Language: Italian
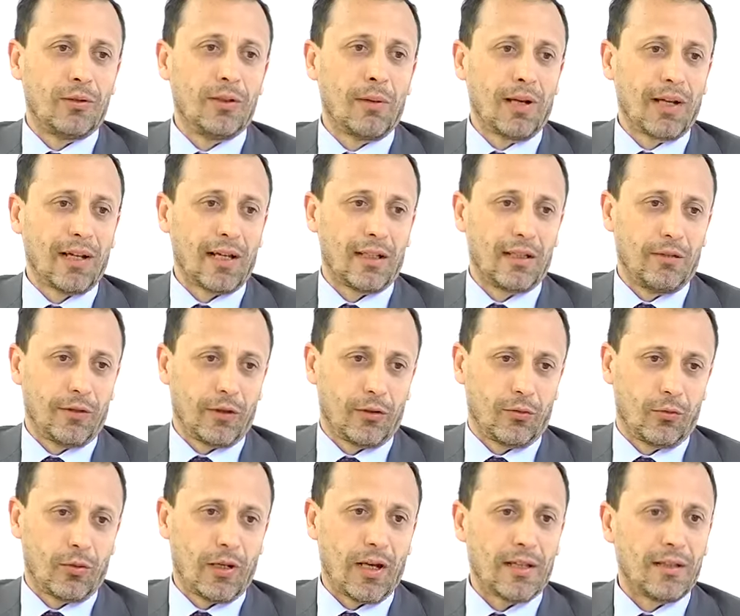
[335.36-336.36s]
di mancati
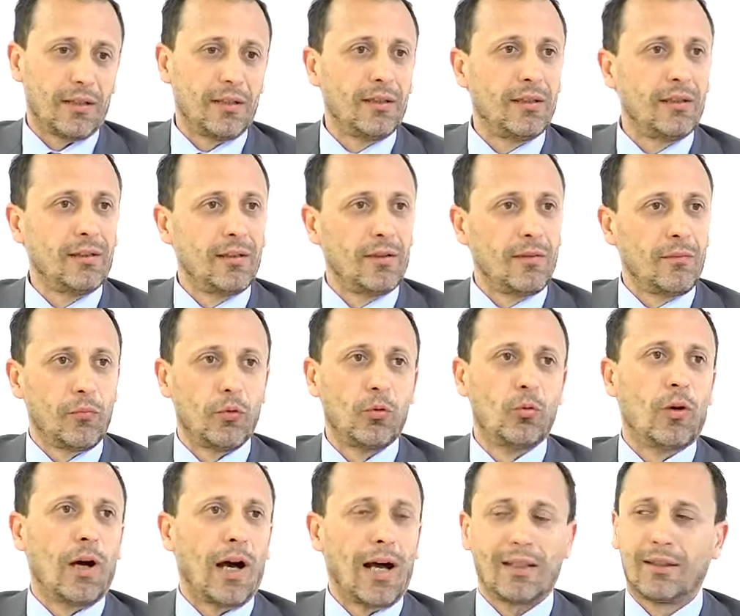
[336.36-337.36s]
fatturati,
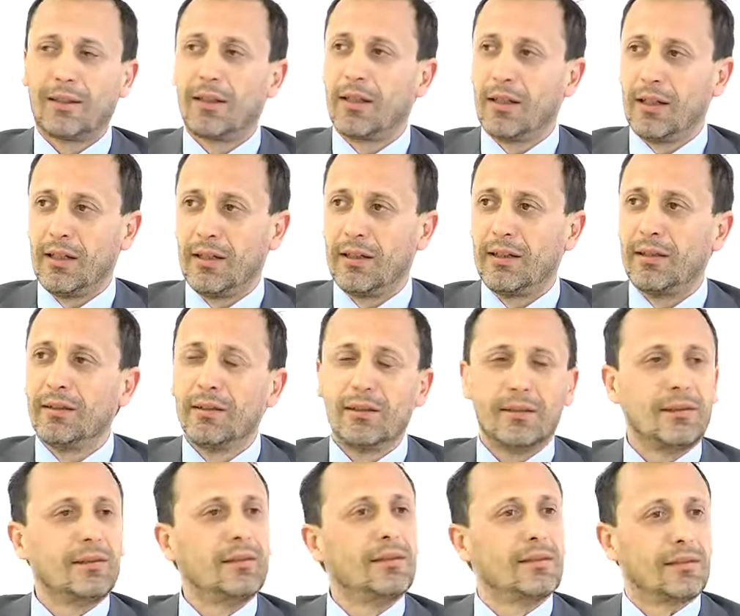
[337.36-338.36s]
più altri
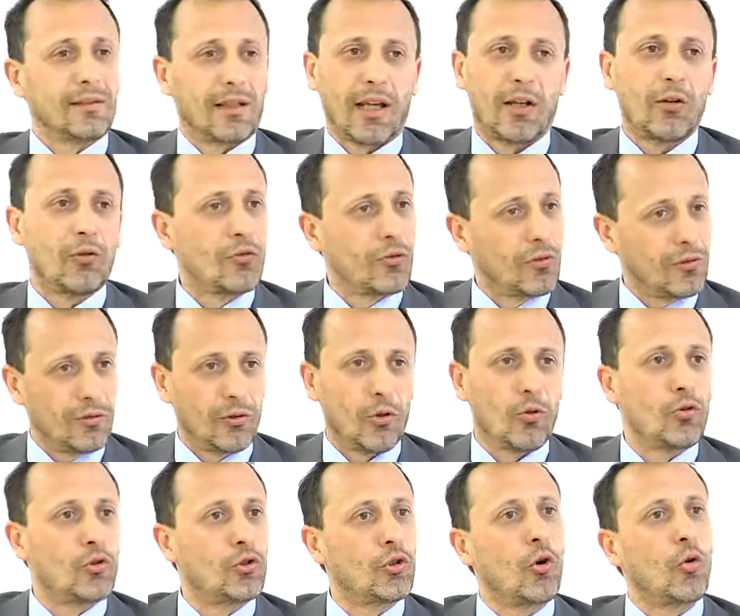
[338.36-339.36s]
che non,
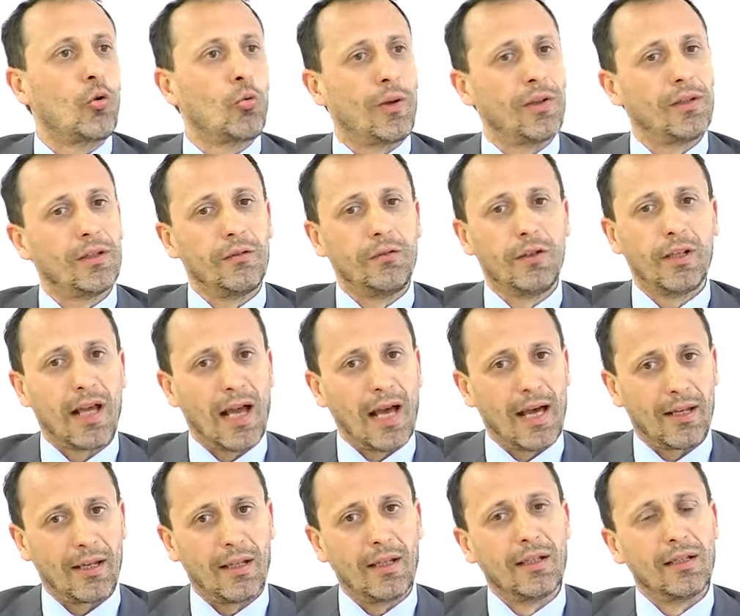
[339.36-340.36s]
non so
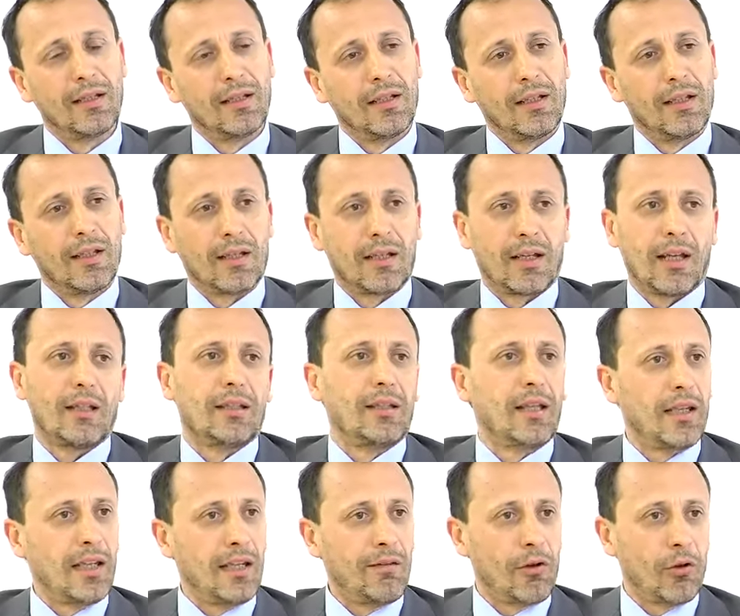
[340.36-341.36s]
quantificare, che
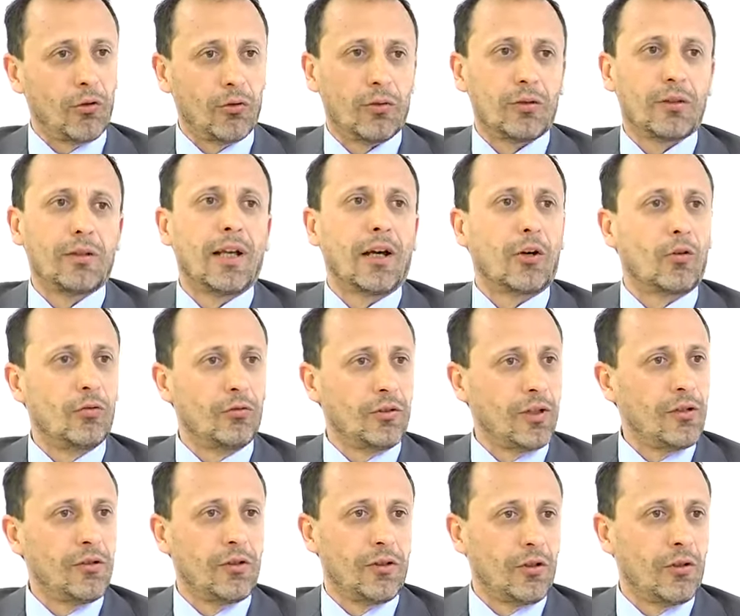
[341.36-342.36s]
derivano da,
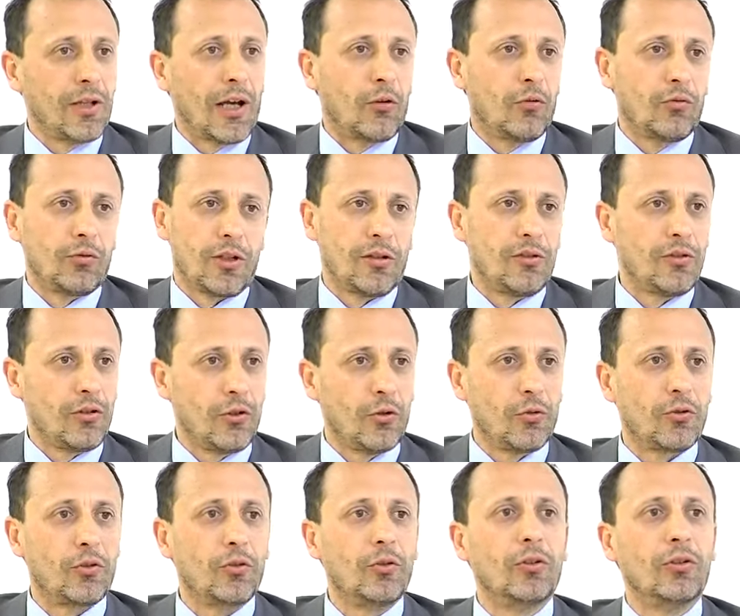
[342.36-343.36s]
contenzio, da
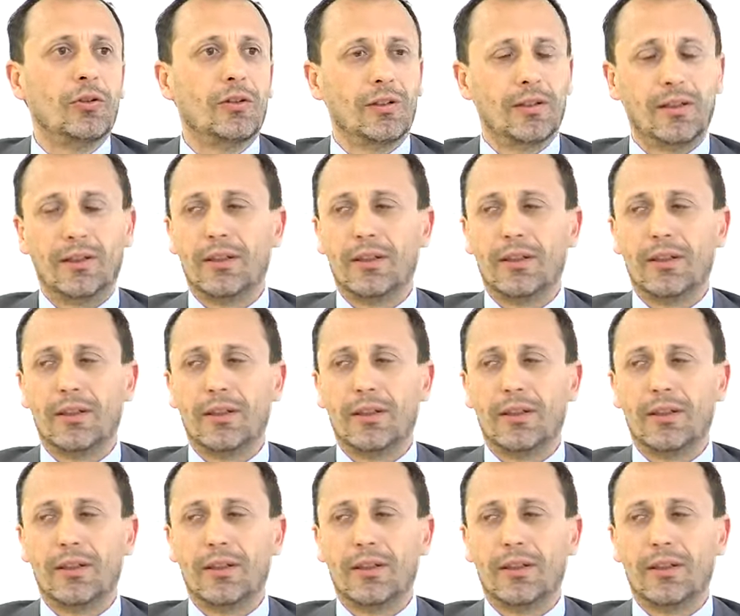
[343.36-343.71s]
contenzioso